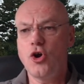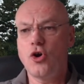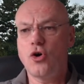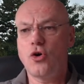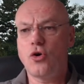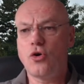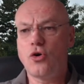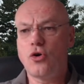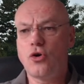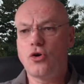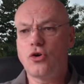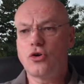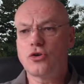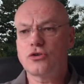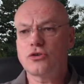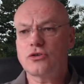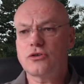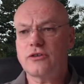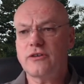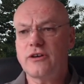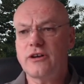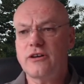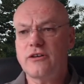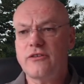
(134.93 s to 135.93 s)

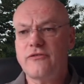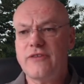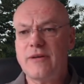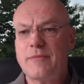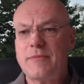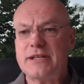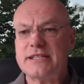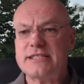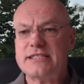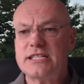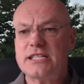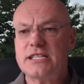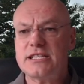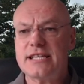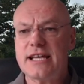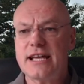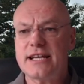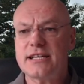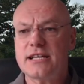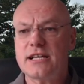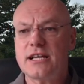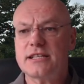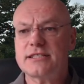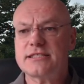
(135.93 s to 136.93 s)
Und äh, wenn man sich
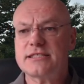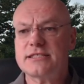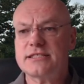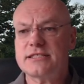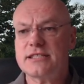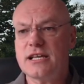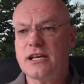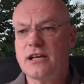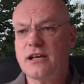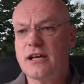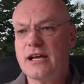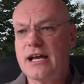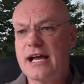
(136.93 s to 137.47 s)
denn das äh,